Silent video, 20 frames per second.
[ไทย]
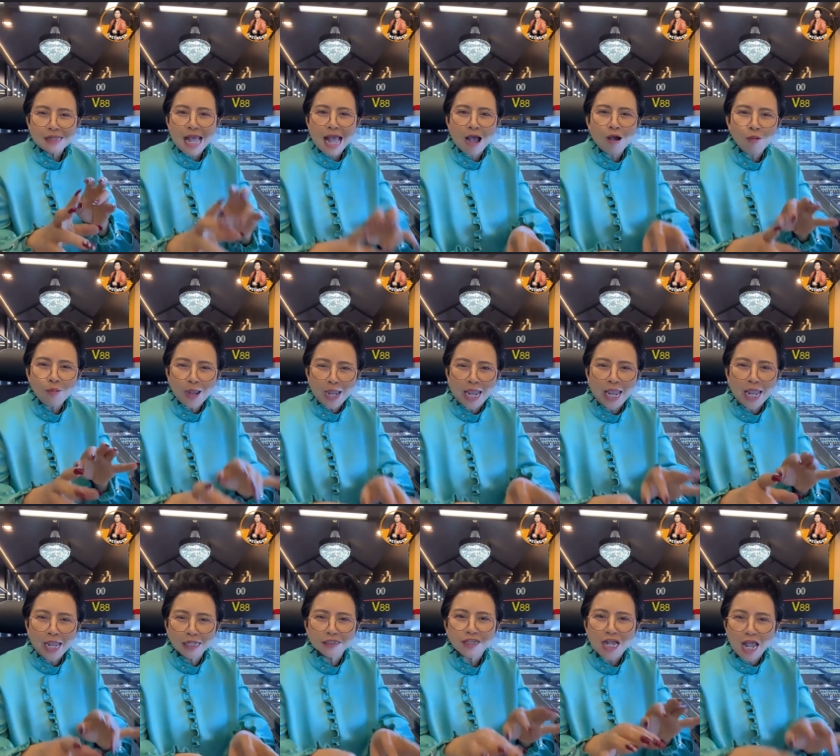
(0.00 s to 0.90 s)
เอาเพล
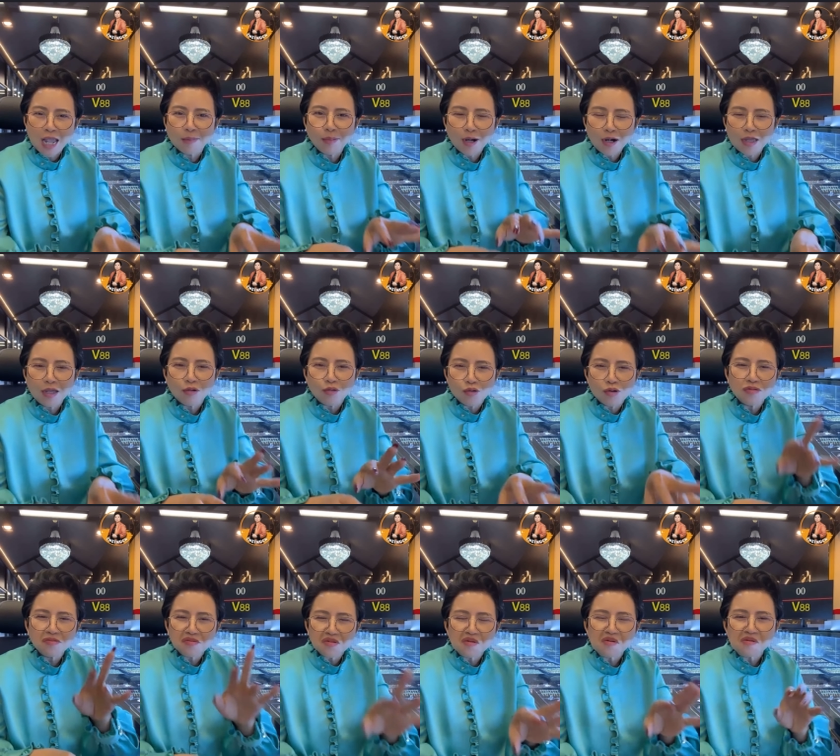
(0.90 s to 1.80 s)
งใส่ไปเลยคุ
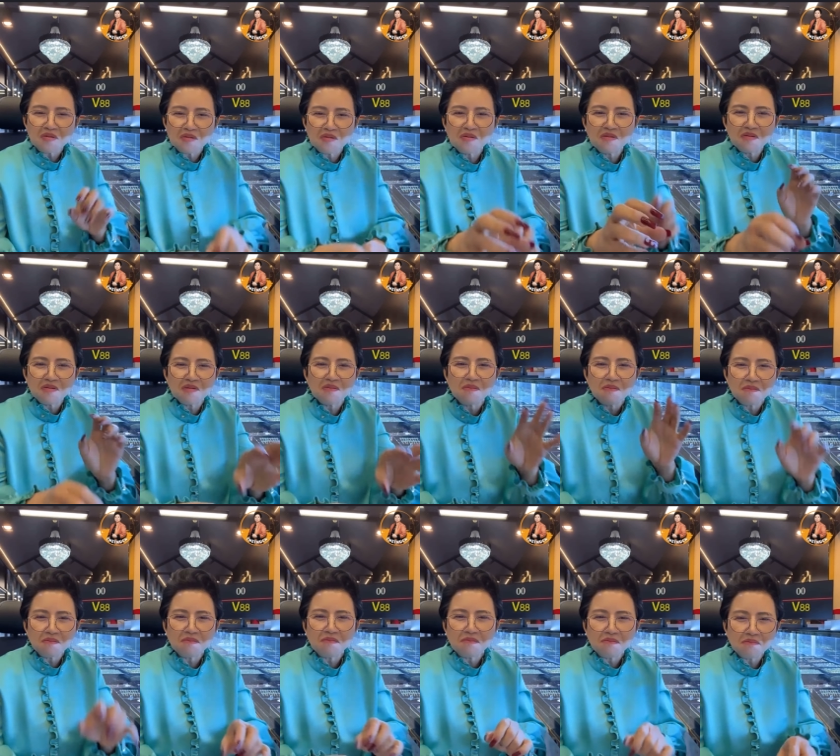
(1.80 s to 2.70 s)
ณโอ้โห
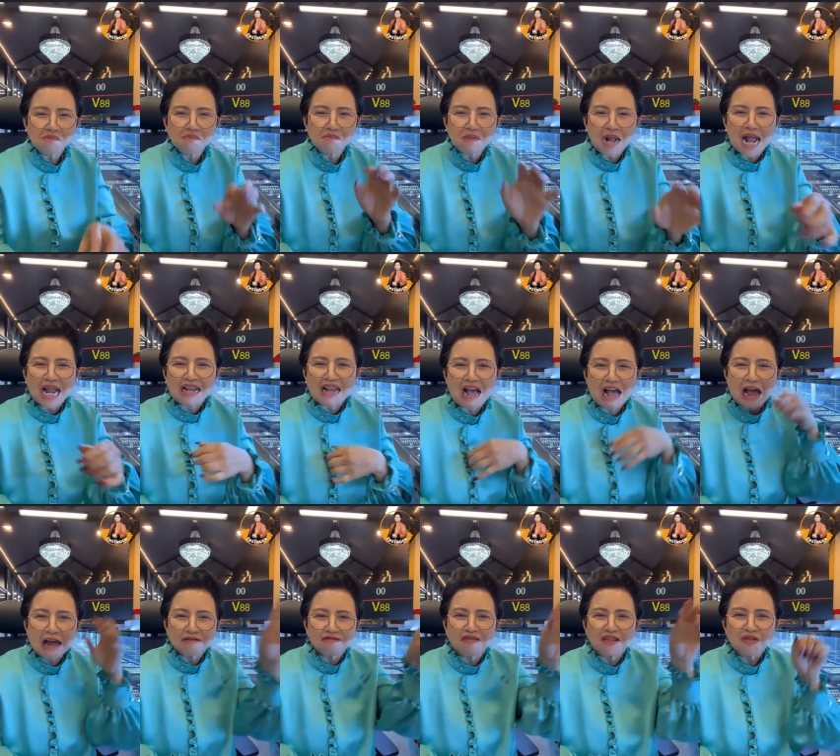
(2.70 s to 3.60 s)
my
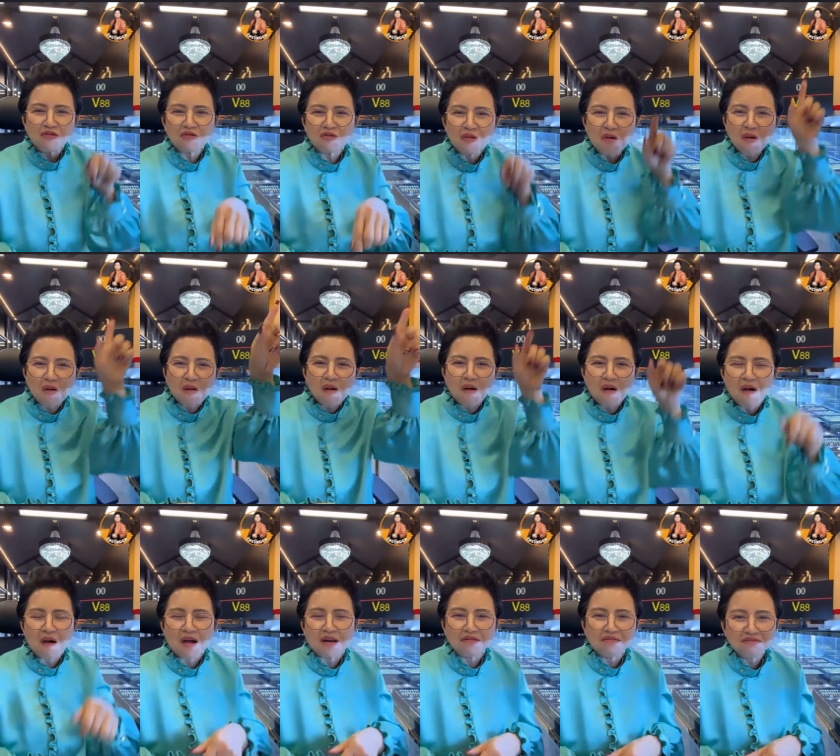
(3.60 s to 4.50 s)
heart will go
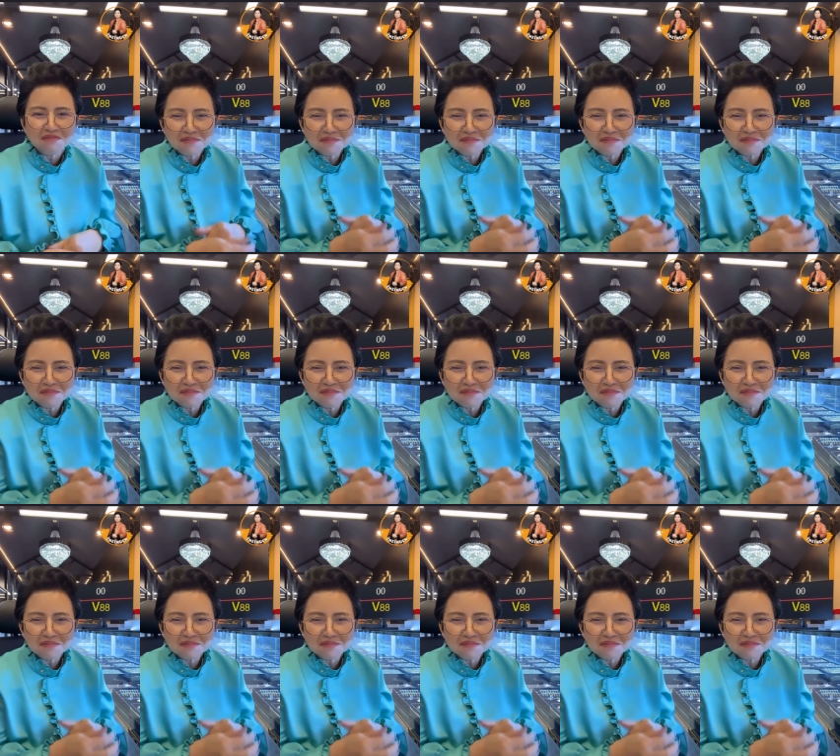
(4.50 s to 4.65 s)
on